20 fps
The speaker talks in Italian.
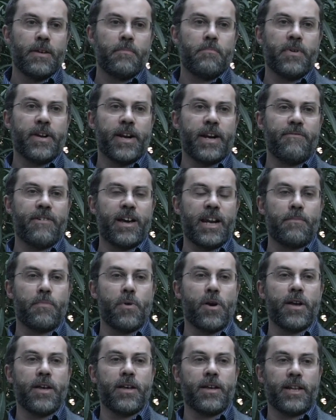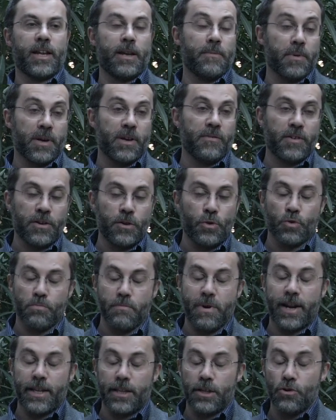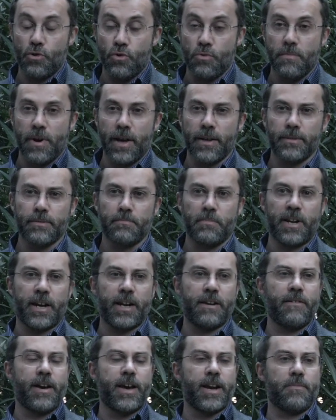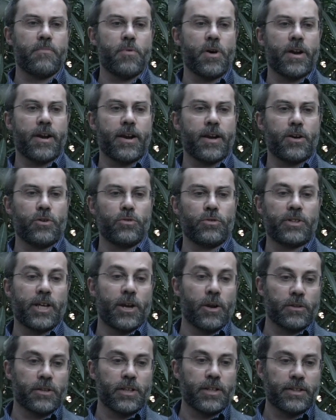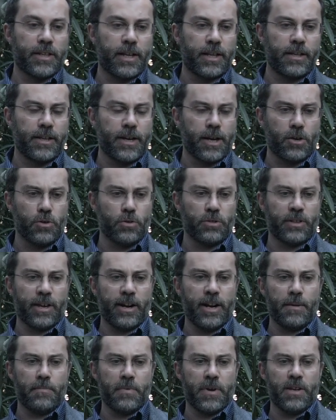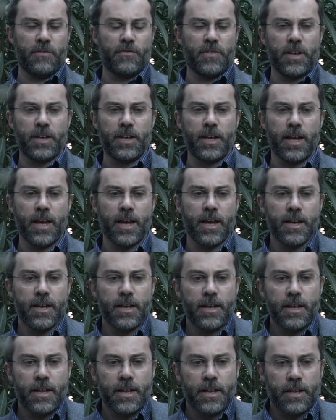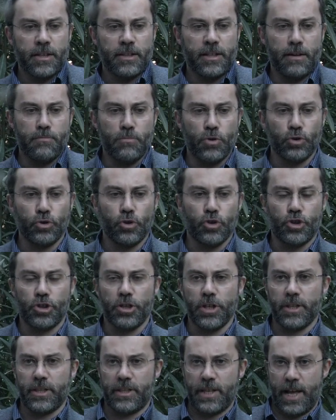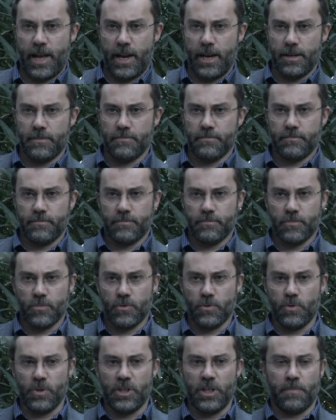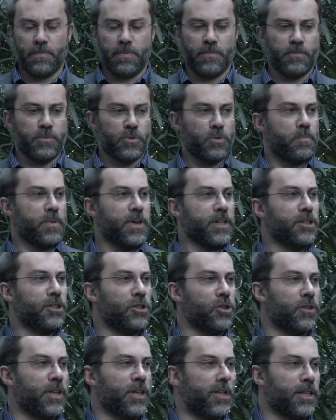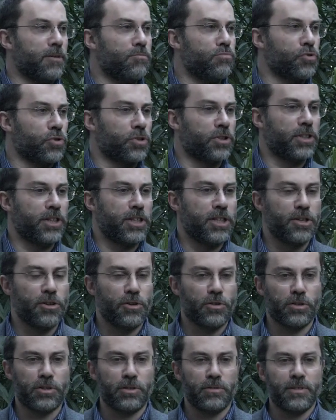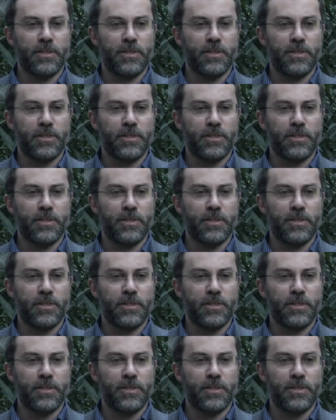per arrivare poi alle periferie urbane di Roma, per arrivare poi a raccontare, a tentare di raccontare le periferie del mondo occidentale, quindi mm, partito da Tiburtino